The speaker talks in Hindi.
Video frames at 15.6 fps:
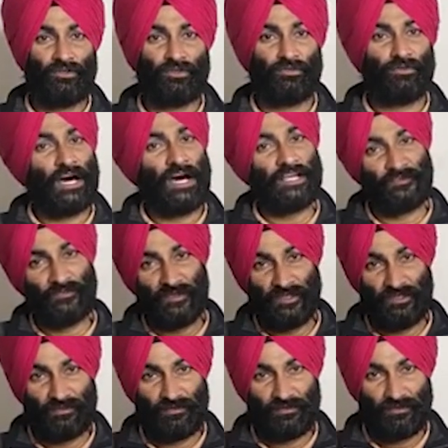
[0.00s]
तो आज भी
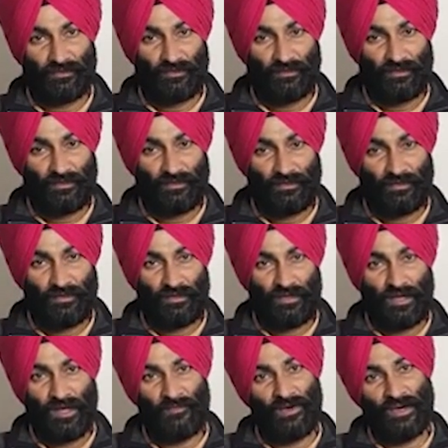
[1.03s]

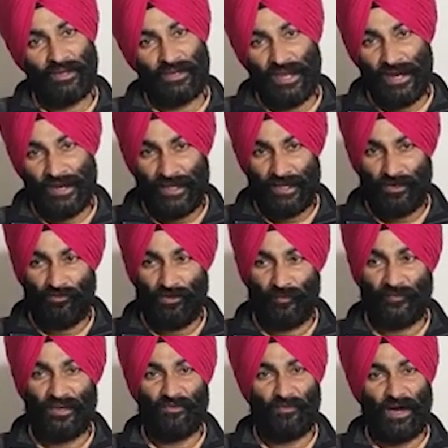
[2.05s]
हम हरियाणा को
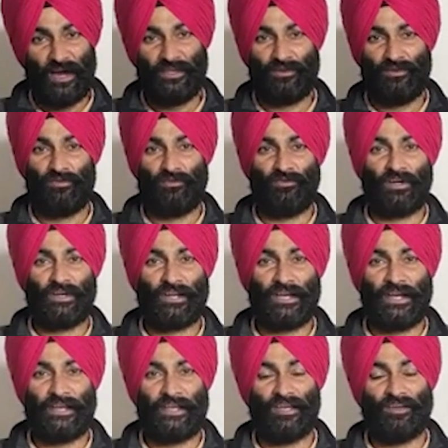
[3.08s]
अपने भाई को
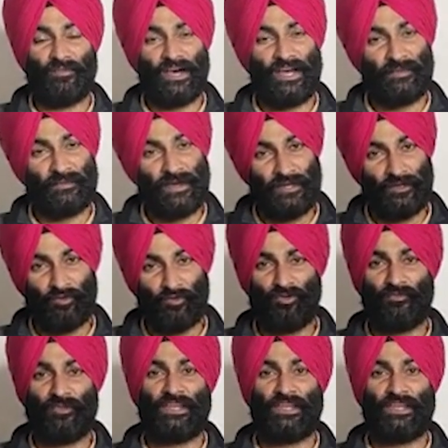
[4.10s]
हरियाणा के भाई बहनों को